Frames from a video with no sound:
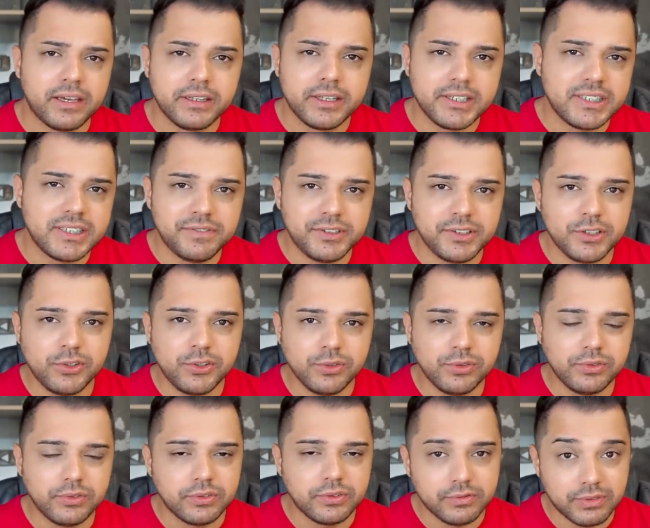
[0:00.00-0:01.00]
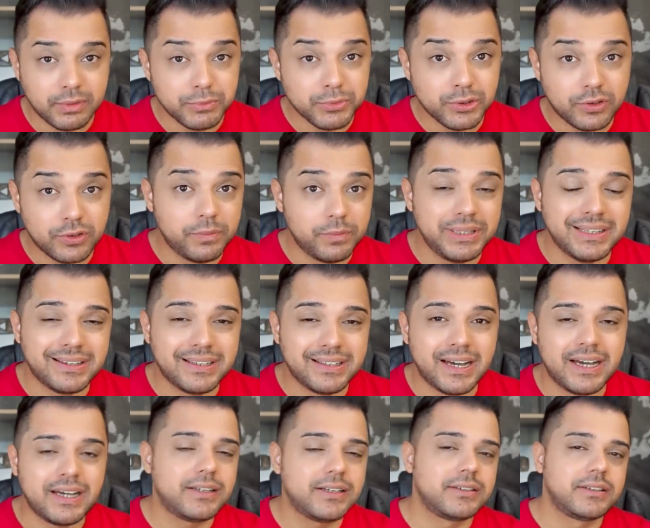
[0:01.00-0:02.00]
Nesse vídeo, vamos
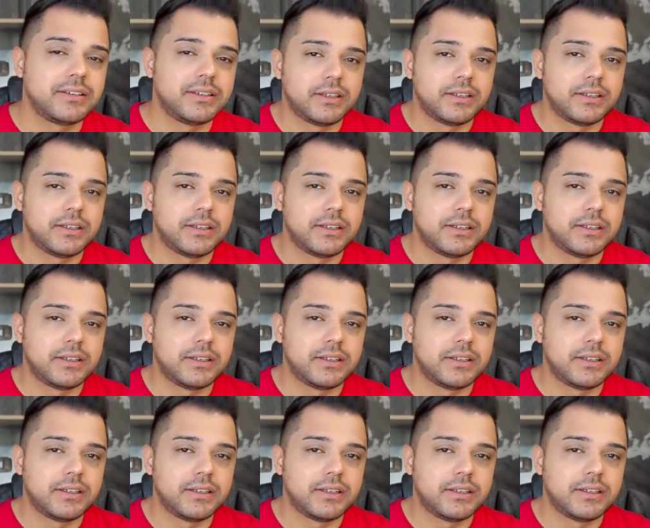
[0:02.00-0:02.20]
comentar